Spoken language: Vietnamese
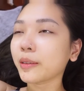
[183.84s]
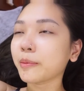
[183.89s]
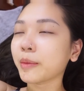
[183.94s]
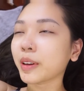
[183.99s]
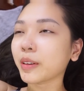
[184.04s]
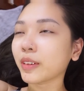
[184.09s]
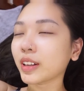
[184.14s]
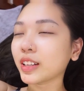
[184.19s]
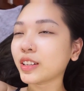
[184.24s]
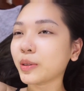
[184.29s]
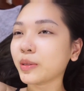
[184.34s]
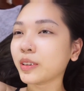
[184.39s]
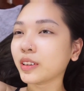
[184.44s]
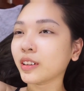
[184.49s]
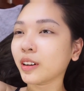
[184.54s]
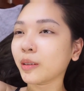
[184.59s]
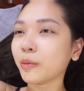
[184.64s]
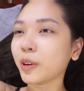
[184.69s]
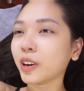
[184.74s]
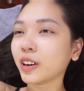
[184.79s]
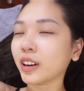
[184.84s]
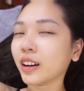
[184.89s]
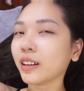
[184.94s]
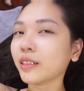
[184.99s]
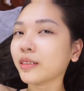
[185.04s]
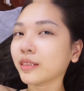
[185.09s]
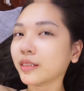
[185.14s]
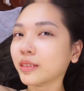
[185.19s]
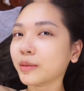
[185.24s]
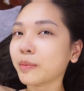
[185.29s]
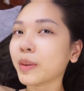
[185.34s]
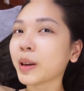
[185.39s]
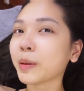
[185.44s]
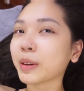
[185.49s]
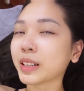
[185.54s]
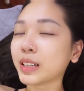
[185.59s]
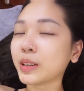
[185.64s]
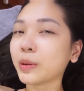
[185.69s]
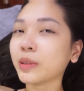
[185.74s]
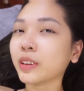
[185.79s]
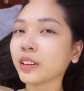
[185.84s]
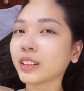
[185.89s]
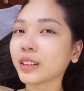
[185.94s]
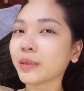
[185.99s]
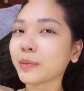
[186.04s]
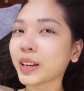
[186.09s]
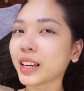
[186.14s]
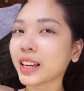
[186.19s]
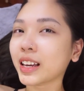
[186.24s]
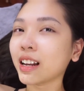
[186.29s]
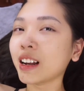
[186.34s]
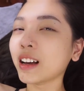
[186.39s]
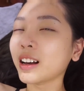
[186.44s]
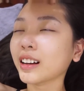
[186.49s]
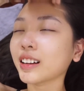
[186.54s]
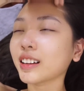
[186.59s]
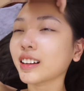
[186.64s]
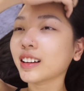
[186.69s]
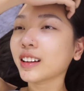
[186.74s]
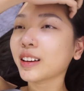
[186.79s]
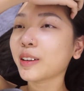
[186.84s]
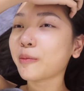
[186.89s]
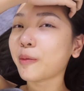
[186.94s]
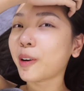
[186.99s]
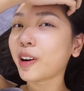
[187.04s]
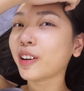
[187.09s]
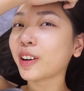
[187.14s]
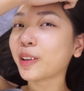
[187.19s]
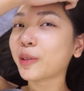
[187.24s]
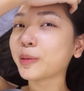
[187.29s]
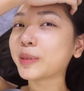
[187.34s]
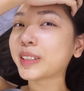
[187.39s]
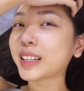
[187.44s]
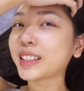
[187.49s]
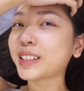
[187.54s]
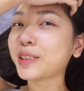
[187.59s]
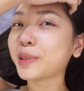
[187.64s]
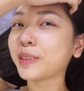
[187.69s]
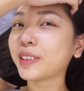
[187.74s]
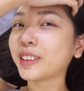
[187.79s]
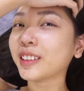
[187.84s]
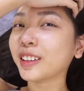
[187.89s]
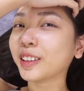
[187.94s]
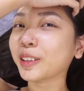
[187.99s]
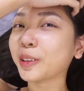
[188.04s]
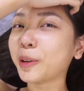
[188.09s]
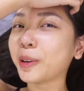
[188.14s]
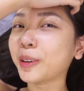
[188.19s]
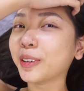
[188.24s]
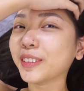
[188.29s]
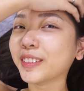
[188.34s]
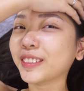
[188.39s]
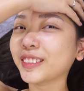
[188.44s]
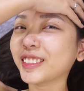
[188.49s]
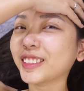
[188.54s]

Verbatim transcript: Mình vẫn chịu đựng được mọi người ạ. Mình mà chịu được thì mình nghĩ là mọi người cũng sẽ chịu đựng được thôi.